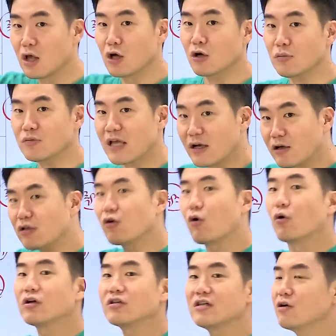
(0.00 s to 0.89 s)
그럼 당연히
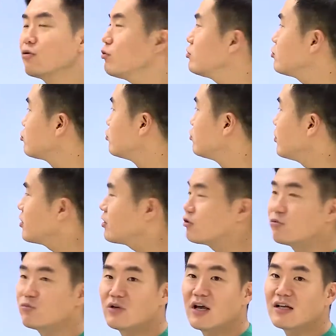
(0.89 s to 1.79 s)
거기 살고 있는
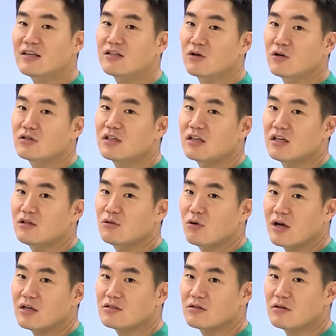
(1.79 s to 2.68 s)
국민들을 위한
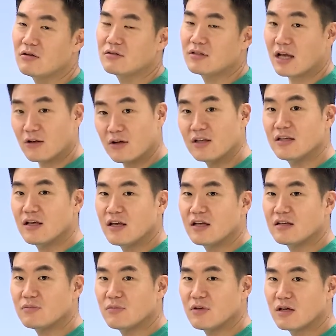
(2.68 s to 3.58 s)
것이기도 하죠. 당연한 얘기
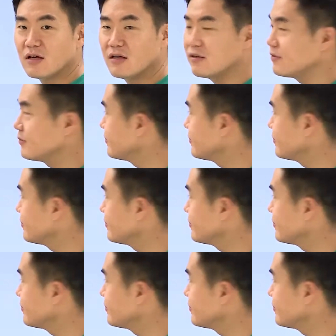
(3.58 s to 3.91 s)
아닙니까?